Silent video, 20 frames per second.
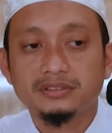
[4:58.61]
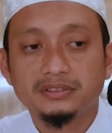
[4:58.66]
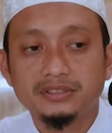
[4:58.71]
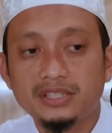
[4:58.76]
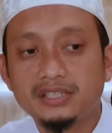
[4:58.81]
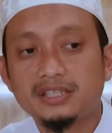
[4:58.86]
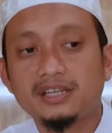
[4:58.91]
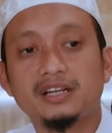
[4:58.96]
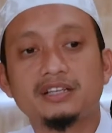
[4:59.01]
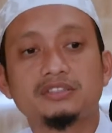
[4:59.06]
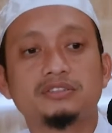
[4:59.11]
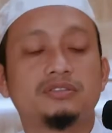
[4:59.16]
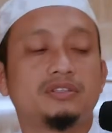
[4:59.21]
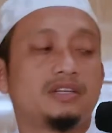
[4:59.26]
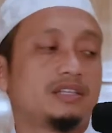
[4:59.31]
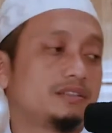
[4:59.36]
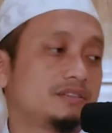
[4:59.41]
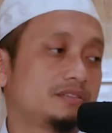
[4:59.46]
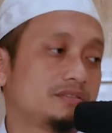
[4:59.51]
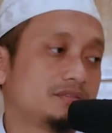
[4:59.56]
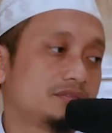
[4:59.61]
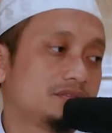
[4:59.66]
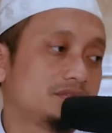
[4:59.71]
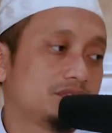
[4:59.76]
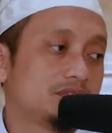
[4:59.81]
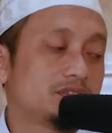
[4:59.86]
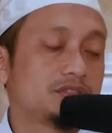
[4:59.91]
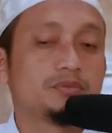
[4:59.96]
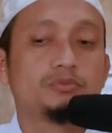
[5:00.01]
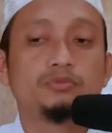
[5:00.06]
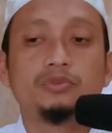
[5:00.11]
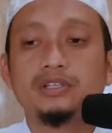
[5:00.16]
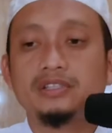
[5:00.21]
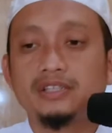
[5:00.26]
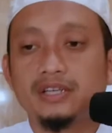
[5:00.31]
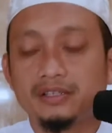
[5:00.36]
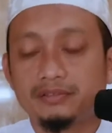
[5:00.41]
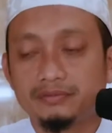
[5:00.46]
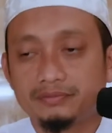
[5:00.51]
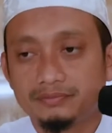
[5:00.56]
Jagalah sholat.
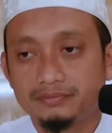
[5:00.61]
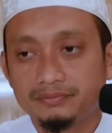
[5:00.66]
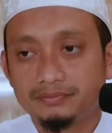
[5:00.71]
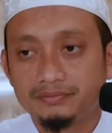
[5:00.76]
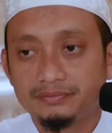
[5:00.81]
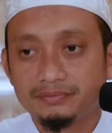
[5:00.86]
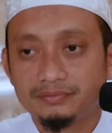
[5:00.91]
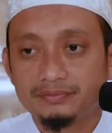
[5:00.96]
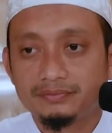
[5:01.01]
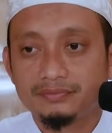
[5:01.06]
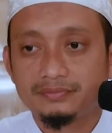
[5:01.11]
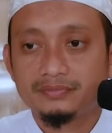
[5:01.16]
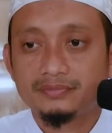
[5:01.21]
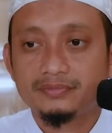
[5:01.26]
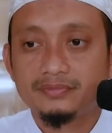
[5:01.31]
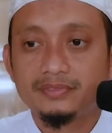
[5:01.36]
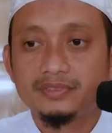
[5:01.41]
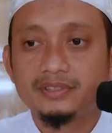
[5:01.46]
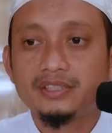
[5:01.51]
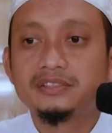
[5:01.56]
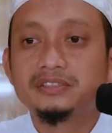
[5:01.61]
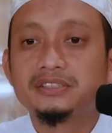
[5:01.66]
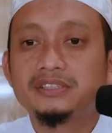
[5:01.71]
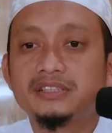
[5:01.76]
Semuanya. Dan